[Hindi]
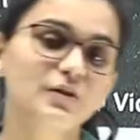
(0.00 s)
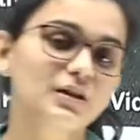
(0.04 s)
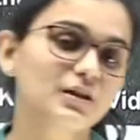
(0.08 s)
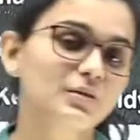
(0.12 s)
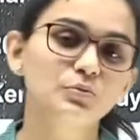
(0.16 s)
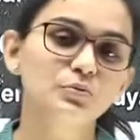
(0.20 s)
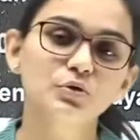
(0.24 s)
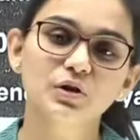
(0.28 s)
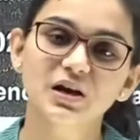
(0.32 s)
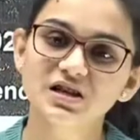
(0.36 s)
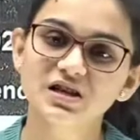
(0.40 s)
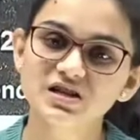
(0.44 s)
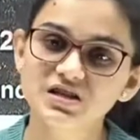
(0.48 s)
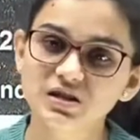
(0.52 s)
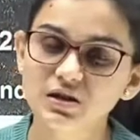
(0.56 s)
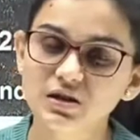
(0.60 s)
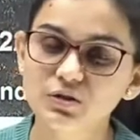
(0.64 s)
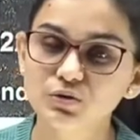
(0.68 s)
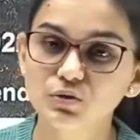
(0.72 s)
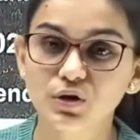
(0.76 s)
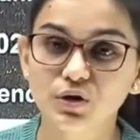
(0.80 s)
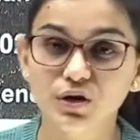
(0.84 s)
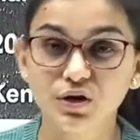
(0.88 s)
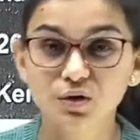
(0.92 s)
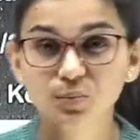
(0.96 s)
वेलकम टू लेट्स
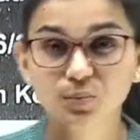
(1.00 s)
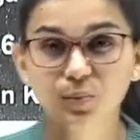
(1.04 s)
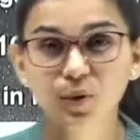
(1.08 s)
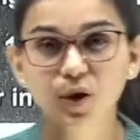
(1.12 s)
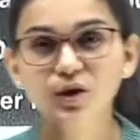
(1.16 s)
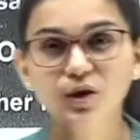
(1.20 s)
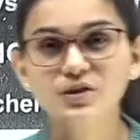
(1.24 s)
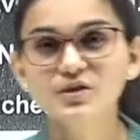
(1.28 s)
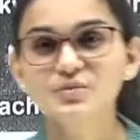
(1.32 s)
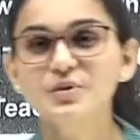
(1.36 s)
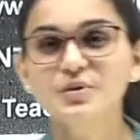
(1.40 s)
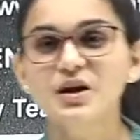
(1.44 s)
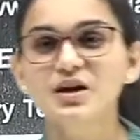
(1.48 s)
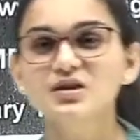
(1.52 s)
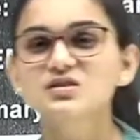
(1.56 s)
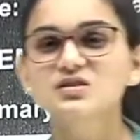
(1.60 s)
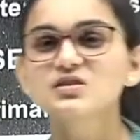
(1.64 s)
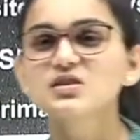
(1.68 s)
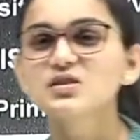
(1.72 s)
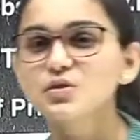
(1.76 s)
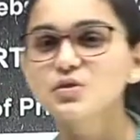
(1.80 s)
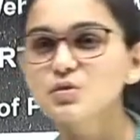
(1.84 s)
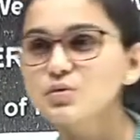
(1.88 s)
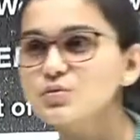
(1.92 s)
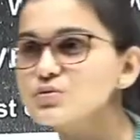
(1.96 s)
लर्न तो एक बहुत ही प्यारी
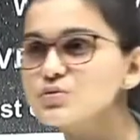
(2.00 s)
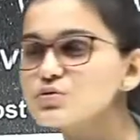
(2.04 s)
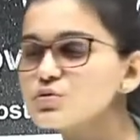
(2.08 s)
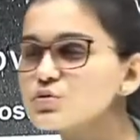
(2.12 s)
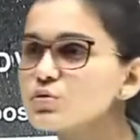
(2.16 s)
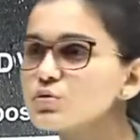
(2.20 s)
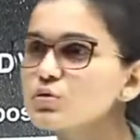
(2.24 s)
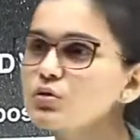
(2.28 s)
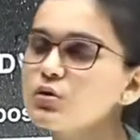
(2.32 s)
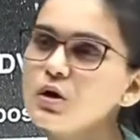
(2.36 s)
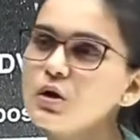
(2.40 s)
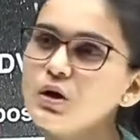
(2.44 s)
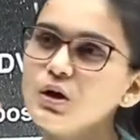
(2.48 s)
सी न्यूज़ जो